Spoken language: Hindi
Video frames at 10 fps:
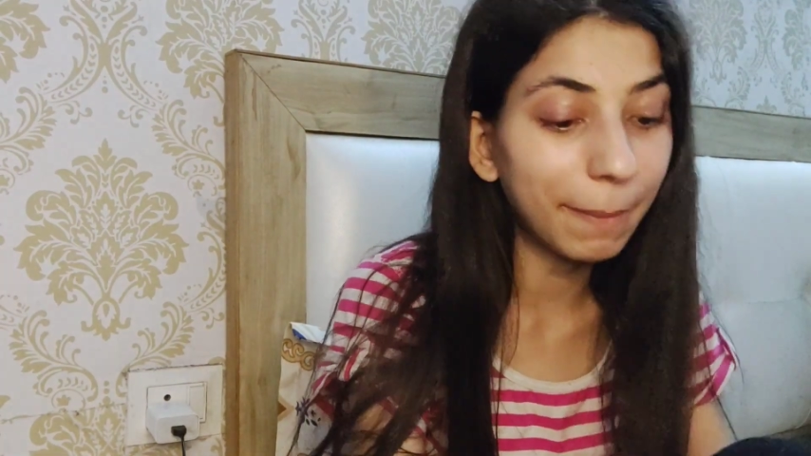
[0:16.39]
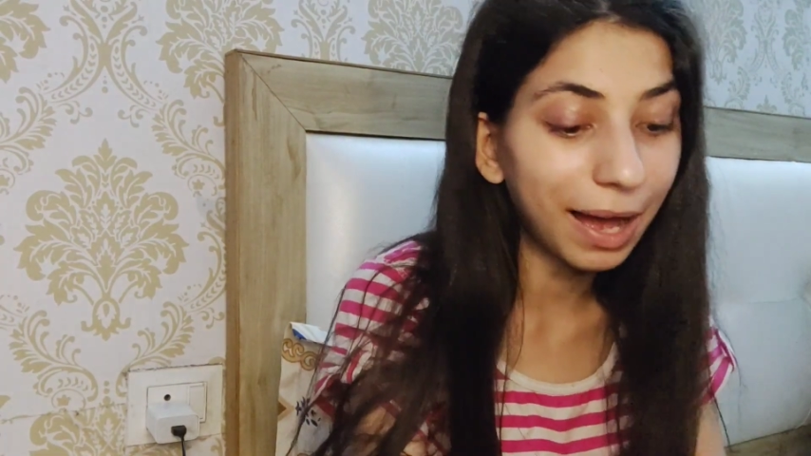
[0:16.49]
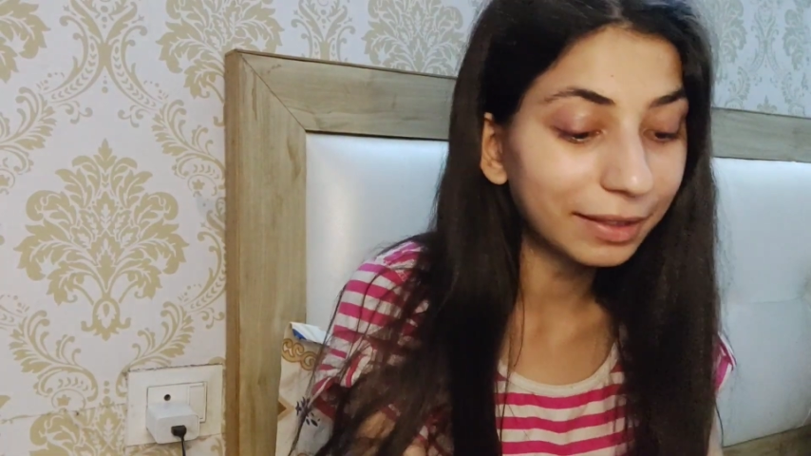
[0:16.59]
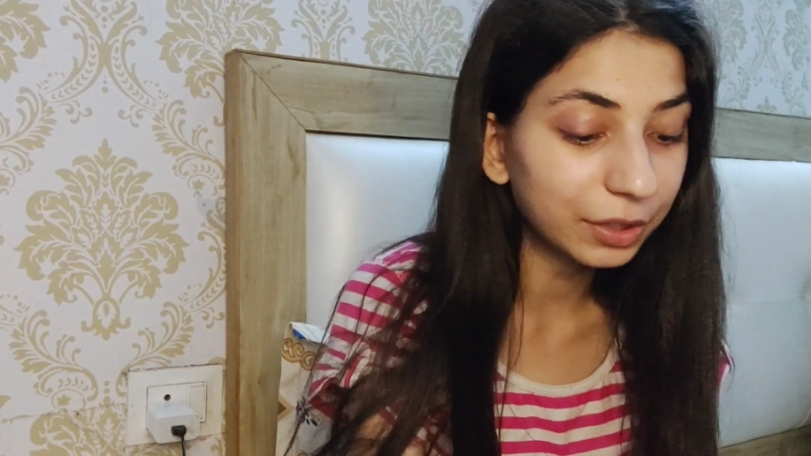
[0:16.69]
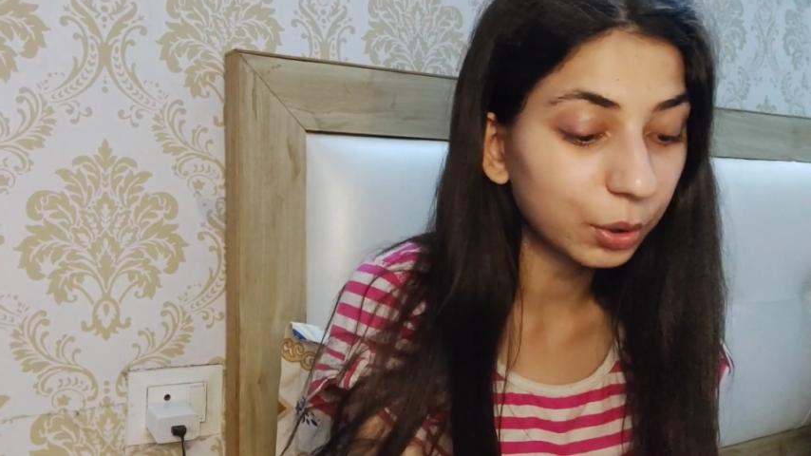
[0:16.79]

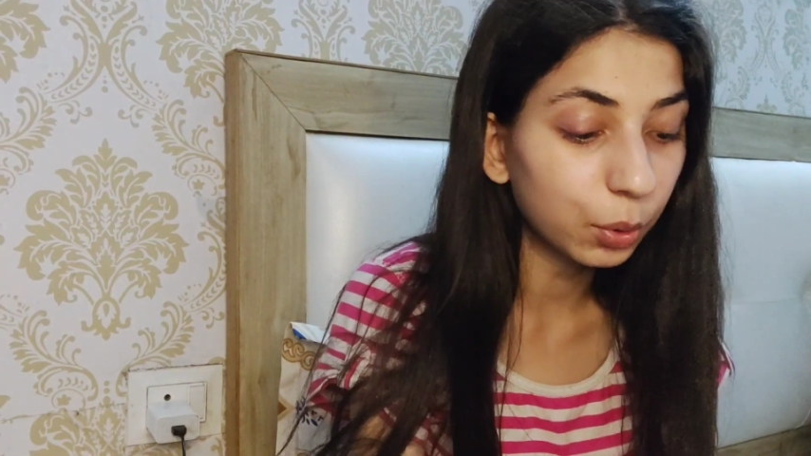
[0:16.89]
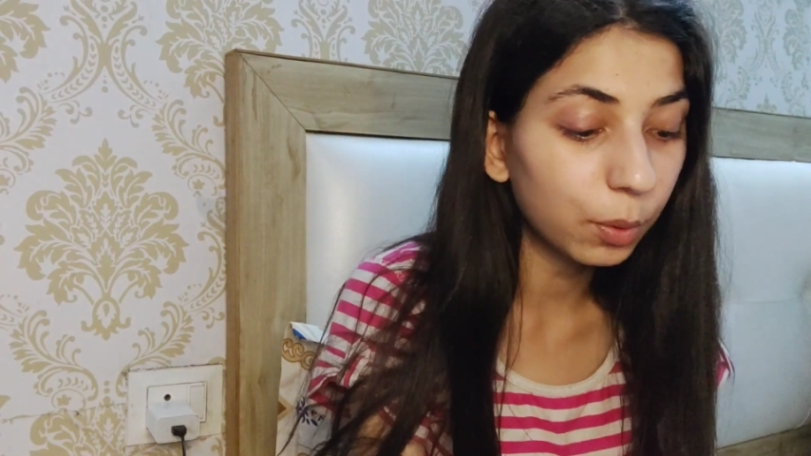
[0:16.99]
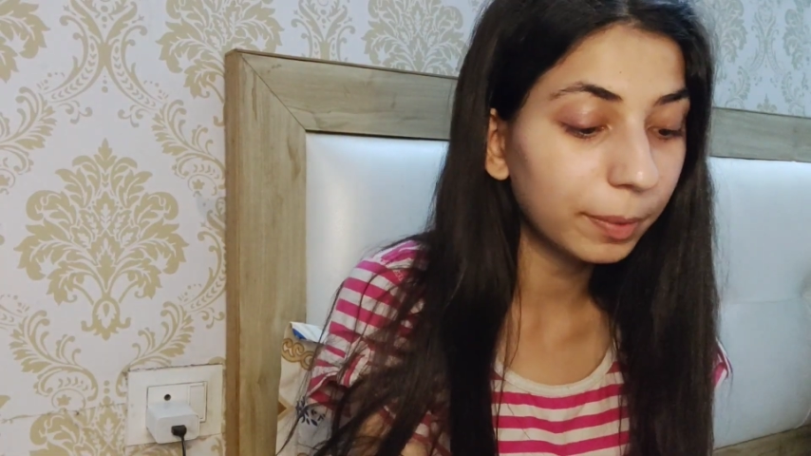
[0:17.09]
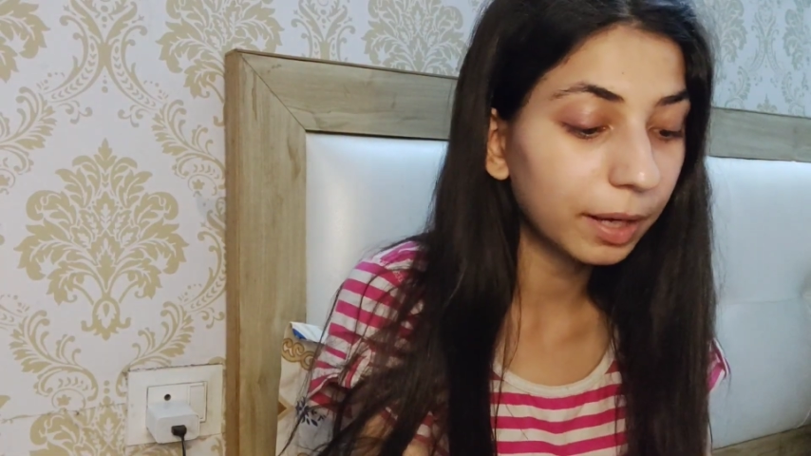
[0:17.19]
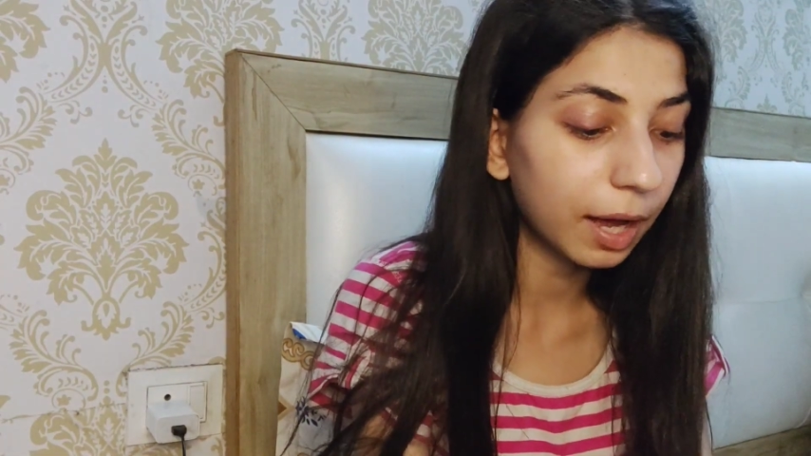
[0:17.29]

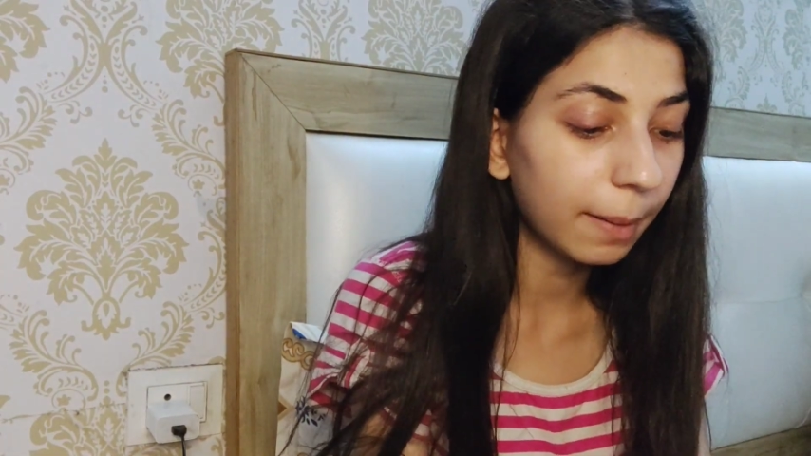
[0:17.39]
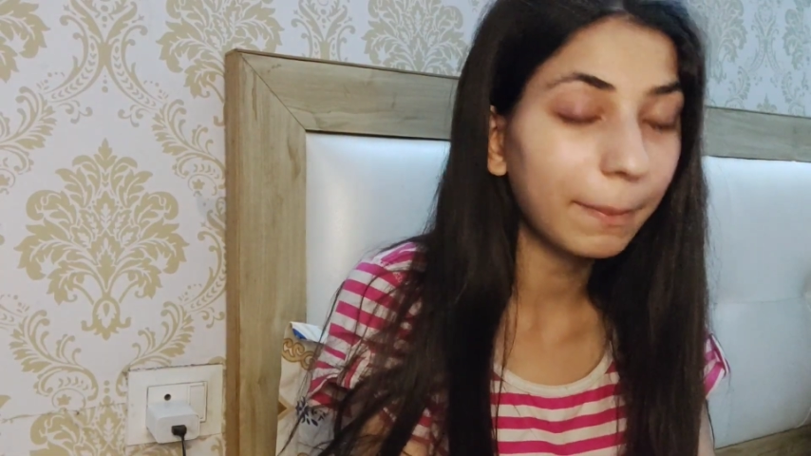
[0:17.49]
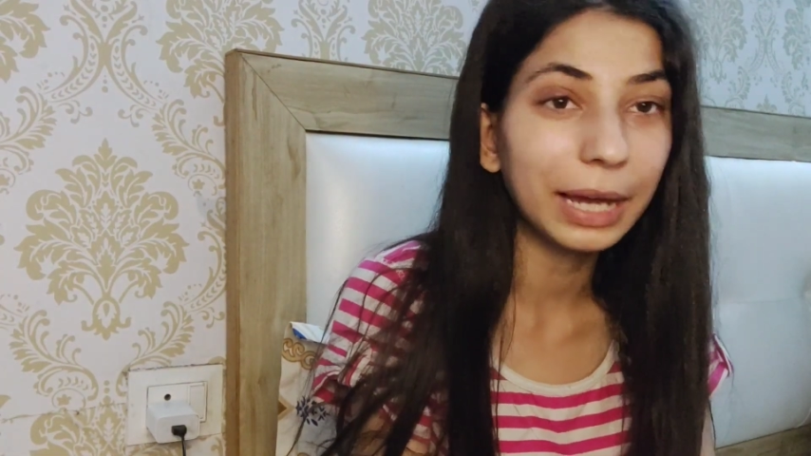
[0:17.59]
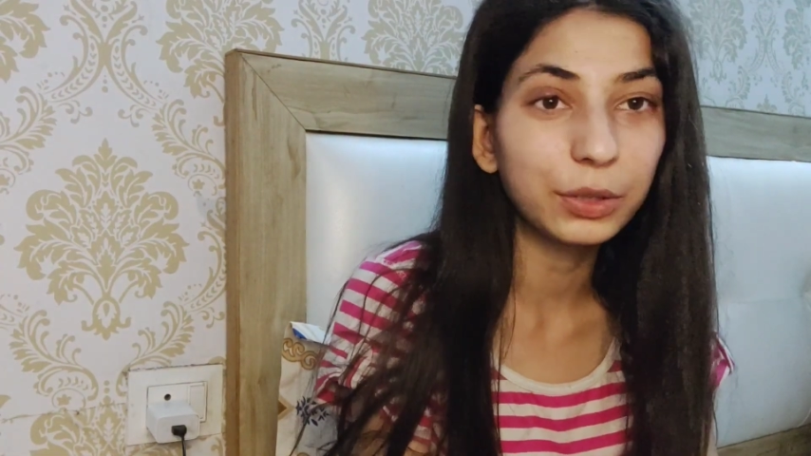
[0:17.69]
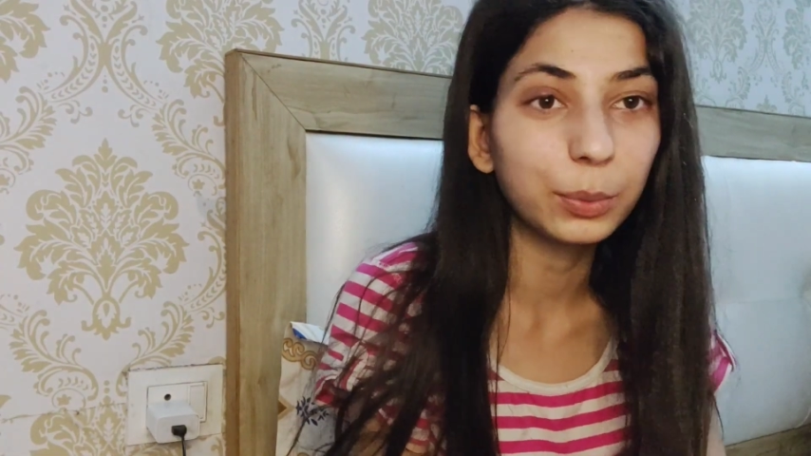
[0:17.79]
बाथरोब का
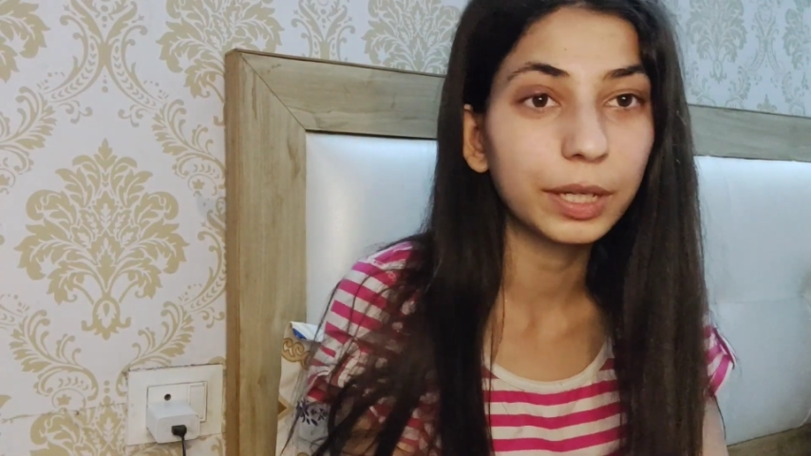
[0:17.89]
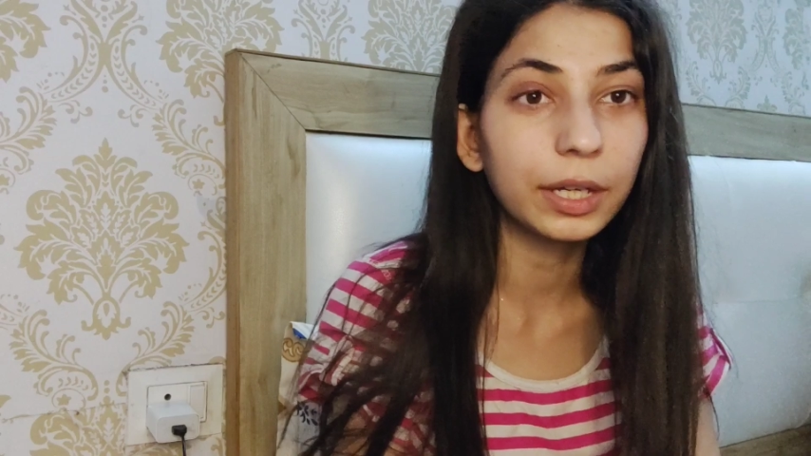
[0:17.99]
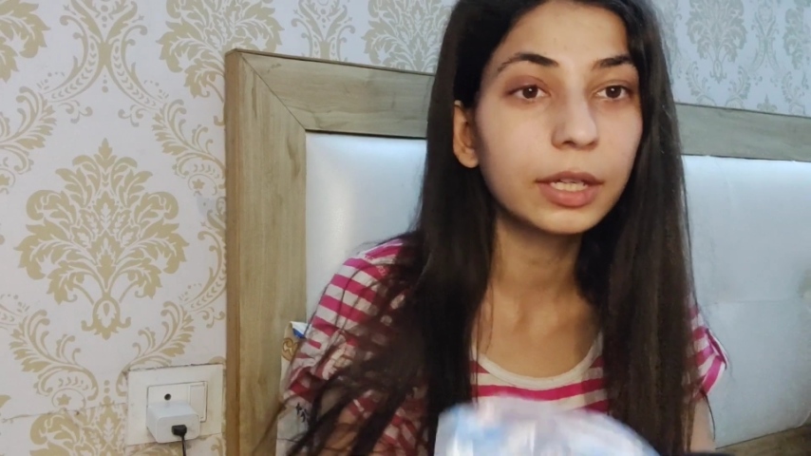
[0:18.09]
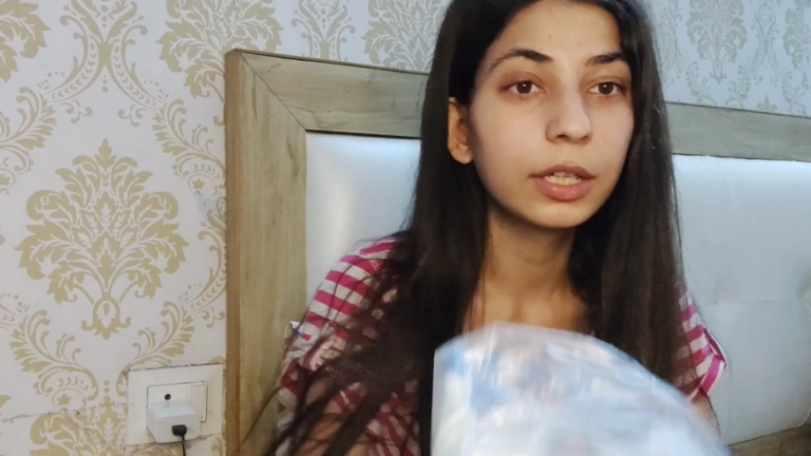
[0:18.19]
बाय द वे